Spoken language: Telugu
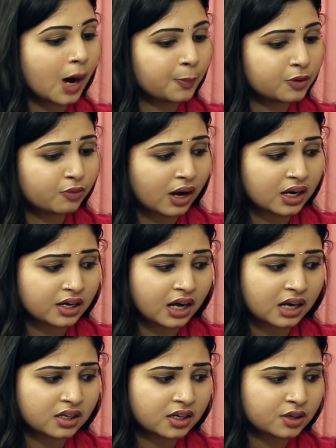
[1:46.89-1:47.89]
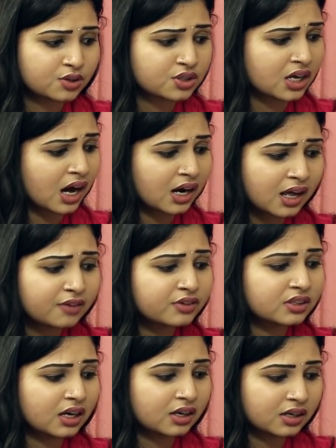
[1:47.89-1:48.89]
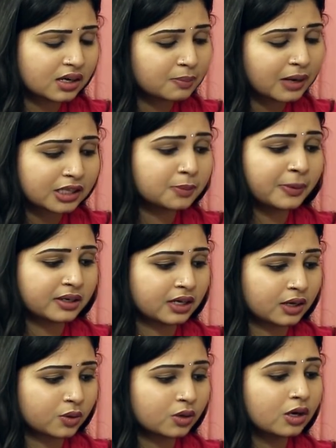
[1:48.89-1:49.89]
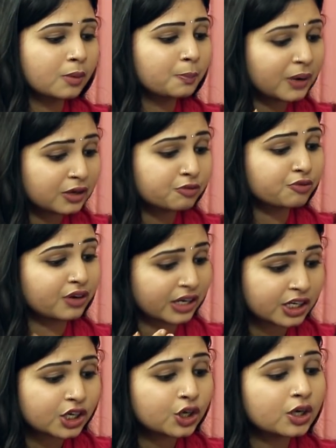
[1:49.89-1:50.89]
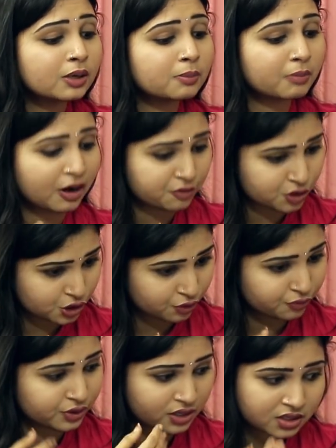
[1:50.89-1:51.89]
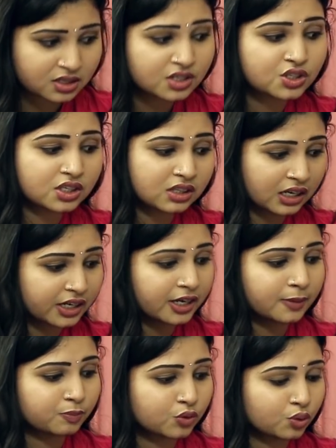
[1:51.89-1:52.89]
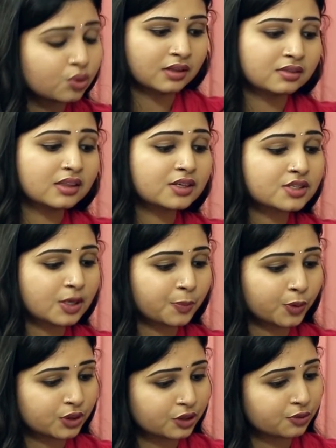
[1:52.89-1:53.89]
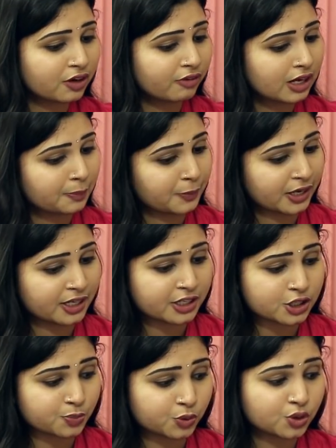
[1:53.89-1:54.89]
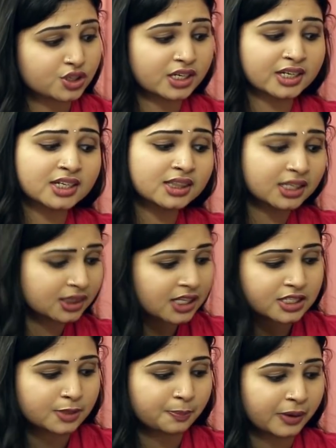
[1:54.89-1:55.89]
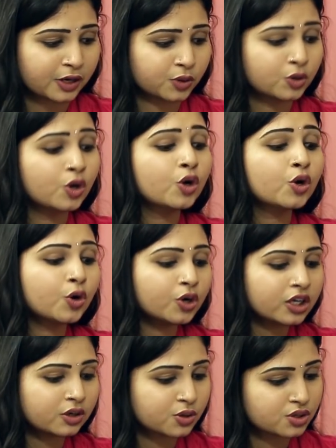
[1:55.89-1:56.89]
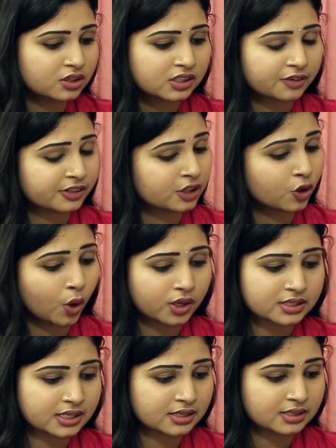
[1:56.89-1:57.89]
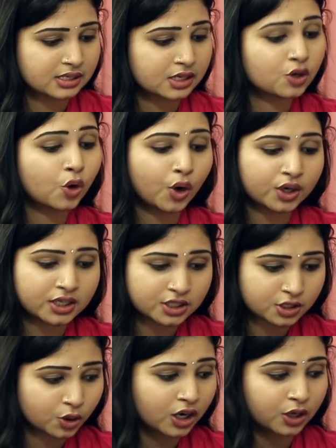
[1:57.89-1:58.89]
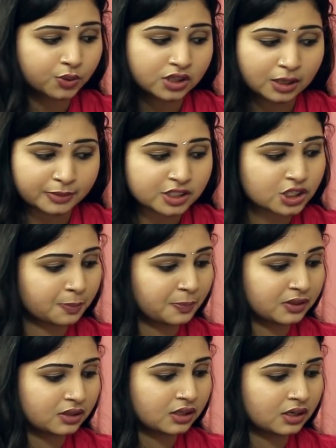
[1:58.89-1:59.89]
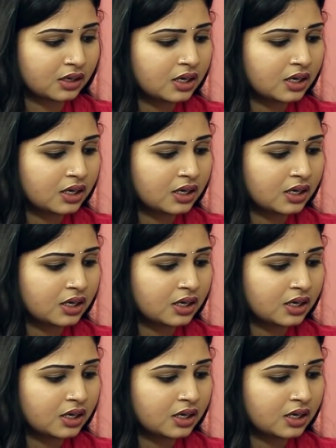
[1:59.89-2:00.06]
అప్పుడు వాళ్ళ నాన్న నన్ను చాలా విధాలుగా బాధ పెట్టారు బట్ ఫ్రెండ్కి మా విషయం ఫస్ట్ నుంచి తెలియడంతో తను సపోర్టివ్గా వాళ్ళ పేరెంట్స్ ముందు జరిగిందంతా చెప్పాడు కొన్ని రోజుల తర్వాత కాల్ చేసి కాలేజ్లో కలుద్దామని చెప్పింది